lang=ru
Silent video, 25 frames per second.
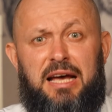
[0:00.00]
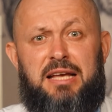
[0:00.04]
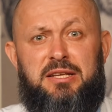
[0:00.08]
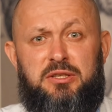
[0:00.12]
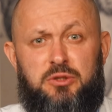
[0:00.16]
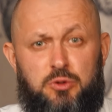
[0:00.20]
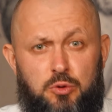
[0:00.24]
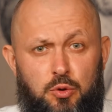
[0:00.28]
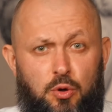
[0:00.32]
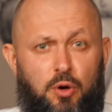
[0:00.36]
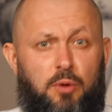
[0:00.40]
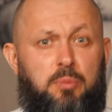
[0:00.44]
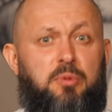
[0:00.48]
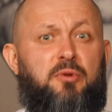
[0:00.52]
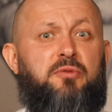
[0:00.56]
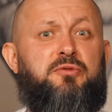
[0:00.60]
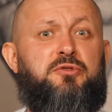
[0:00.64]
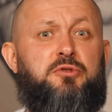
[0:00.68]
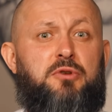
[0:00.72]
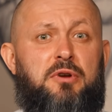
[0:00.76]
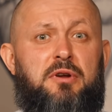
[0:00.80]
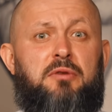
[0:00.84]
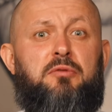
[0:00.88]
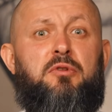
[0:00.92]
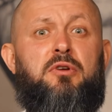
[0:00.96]
а стопу,
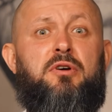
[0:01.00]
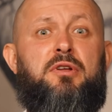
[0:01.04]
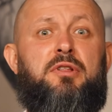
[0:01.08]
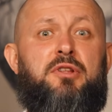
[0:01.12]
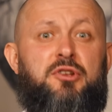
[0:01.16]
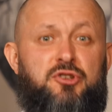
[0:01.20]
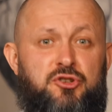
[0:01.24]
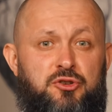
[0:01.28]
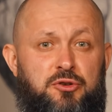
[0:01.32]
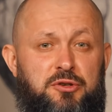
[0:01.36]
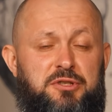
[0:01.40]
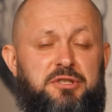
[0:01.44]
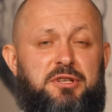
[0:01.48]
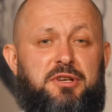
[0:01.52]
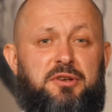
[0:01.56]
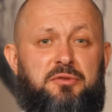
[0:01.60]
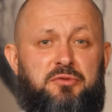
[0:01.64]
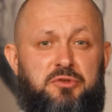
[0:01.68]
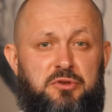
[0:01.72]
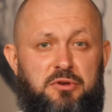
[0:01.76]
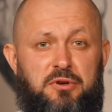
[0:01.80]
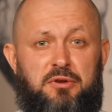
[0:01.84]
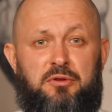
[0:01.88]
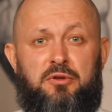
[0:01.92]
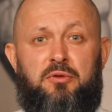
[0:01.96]
все равно она жесткая,
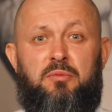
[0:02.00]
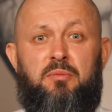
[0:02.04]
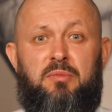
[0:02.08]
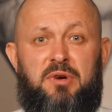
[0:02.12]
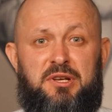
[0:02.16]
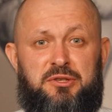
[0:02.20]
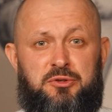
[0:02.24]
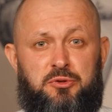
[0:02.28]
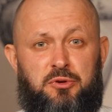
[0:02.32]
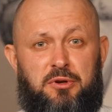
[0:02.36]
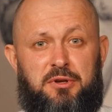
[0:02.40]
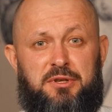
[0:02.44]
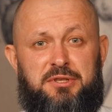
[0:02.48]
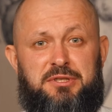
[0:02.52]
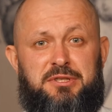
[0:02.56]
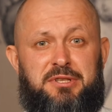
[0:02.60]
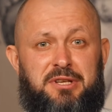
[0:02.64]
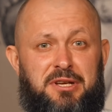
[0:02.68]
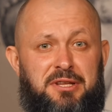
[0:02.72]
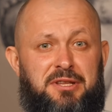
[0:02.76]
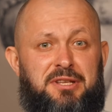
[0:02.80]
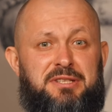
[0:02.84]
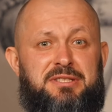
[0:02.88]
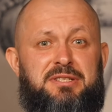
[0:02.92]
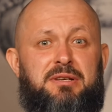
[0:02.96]
все равно
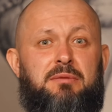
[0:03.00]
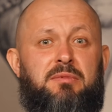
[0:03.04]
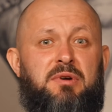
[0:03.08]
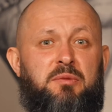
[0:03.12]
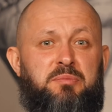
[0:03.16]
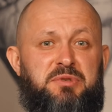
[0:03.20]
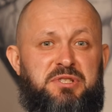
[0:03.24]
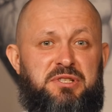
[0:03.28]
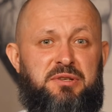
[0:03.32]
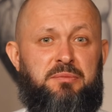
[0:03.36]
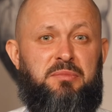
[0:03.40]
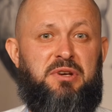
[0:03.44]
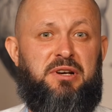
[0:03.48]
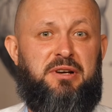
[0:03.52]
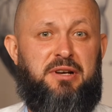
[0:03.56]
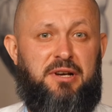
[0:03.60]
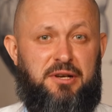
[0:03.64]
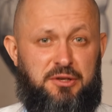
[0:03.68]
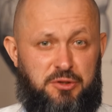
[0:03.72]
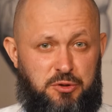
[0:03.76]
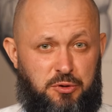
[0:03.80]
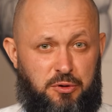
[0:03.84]
мозолистая, она сама по себе как